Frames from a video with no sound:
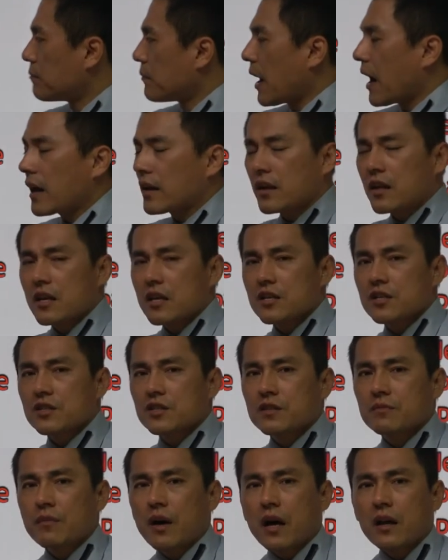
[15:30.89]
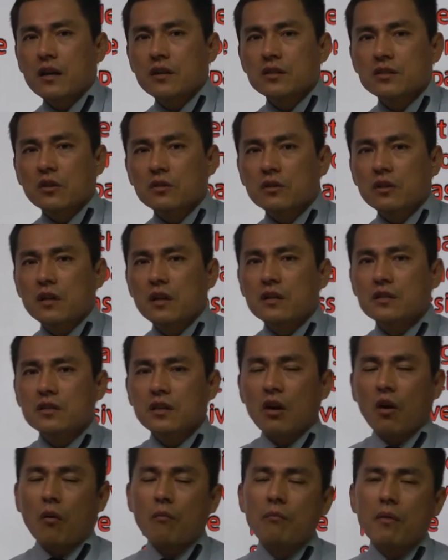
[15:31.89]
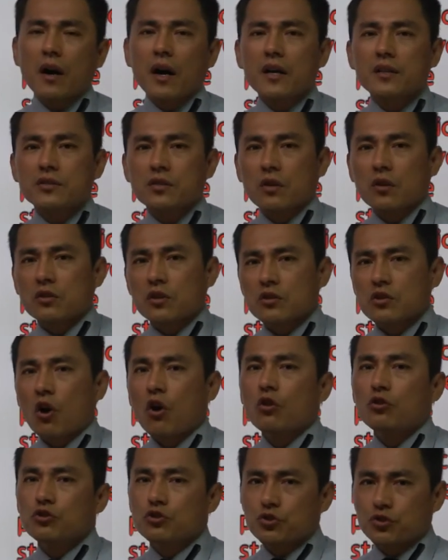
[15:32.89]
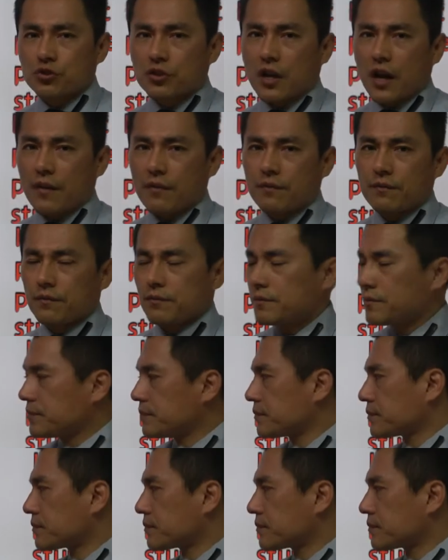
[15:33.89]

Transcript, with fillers: modest, modest 어떤 애들지? 엄마가 있어요. 어때? 정숙한.